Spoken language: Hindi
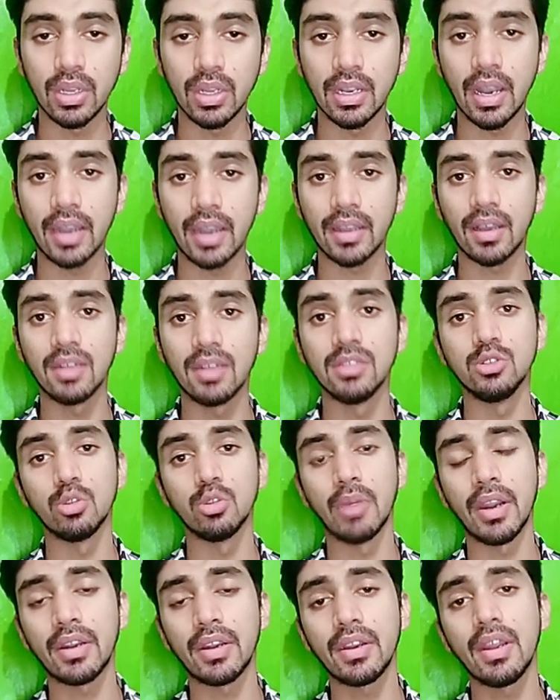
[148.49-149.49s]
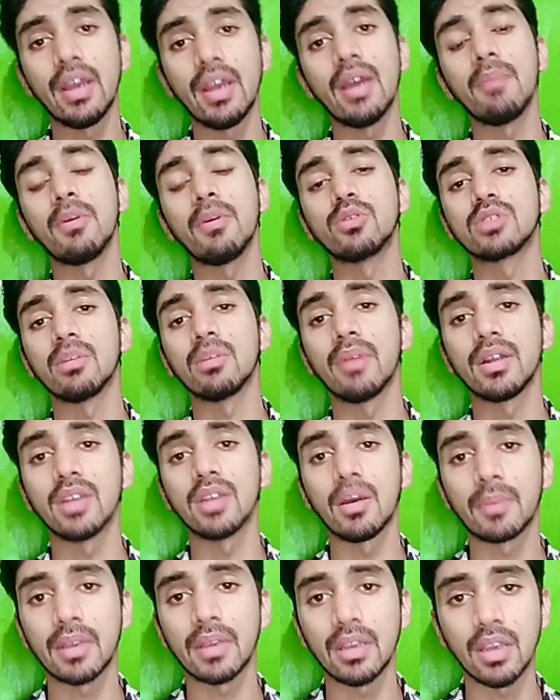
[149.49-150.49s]
इलेक्ट्रिकल जोमेट्री है फिर उसके बाद बाद
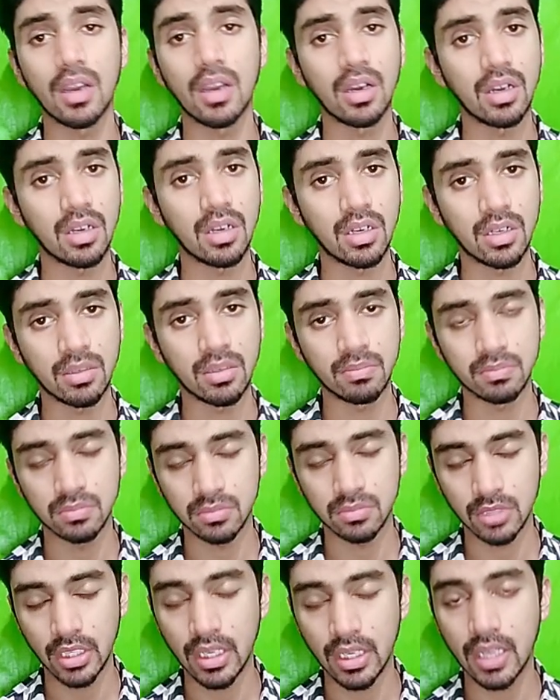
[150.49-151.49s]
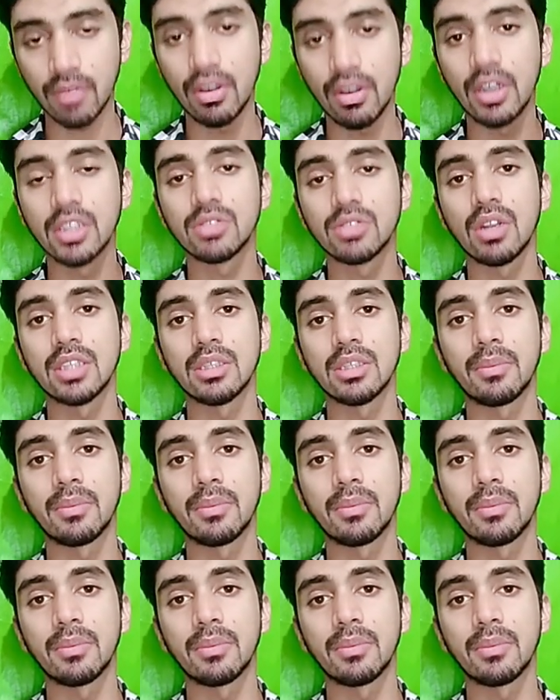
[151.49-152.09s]
आपकी इनक्वलिटीज़ वाला